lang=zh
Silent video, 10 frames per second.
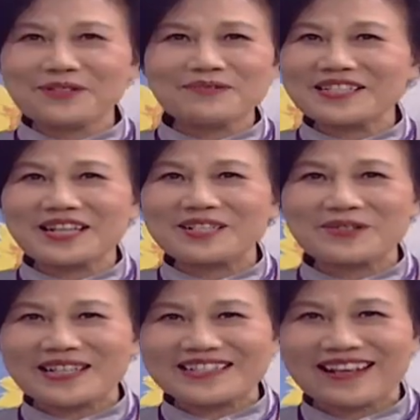是非常的
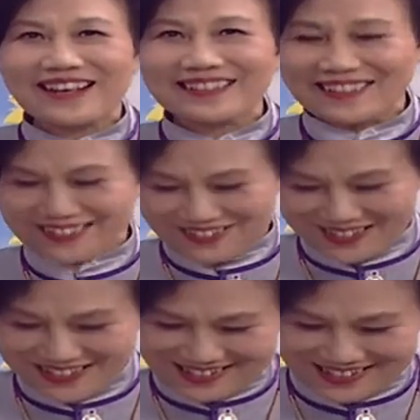专才啊，
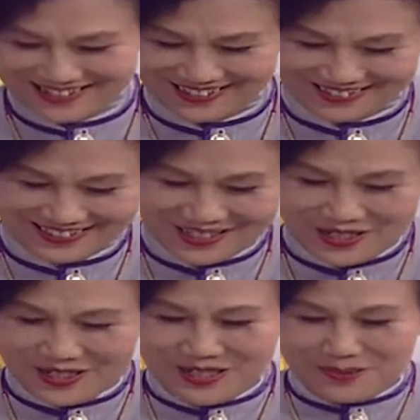真是的啊。
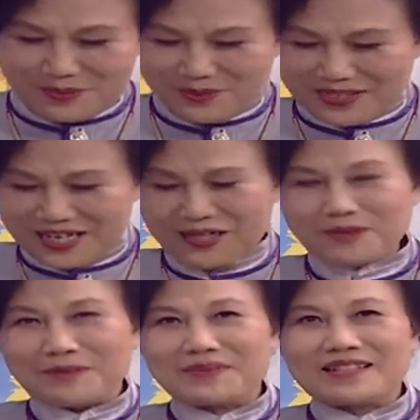不过呢，
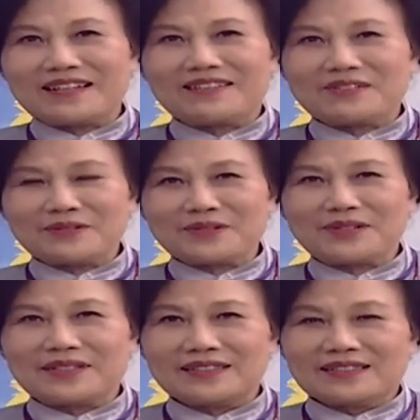我们知道，就是
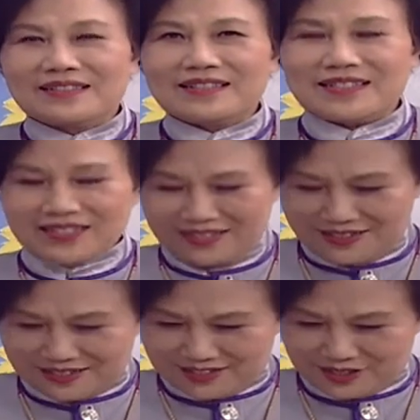说这
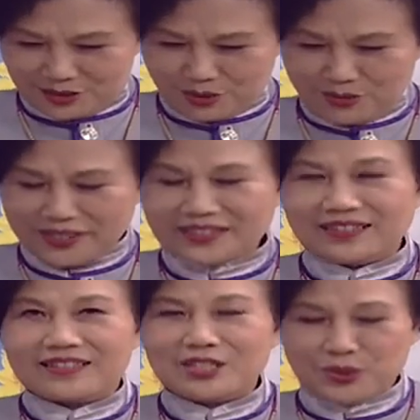个所谓
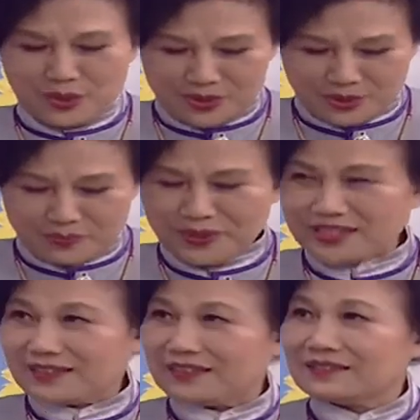的血友
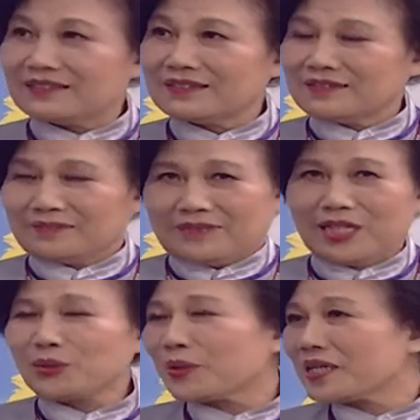病呢，嗯，
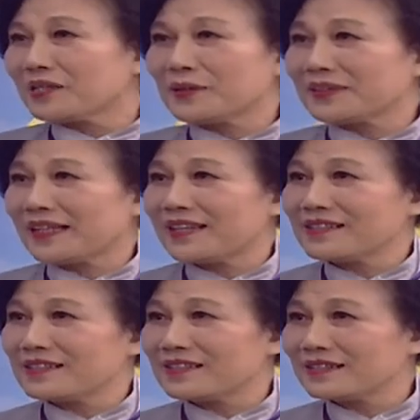很多人都很
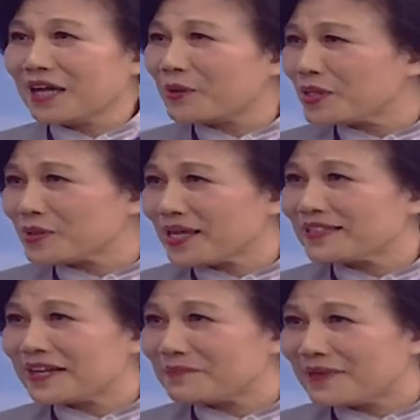担心，它会
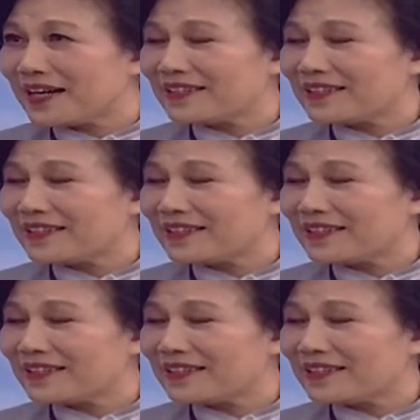传染吗？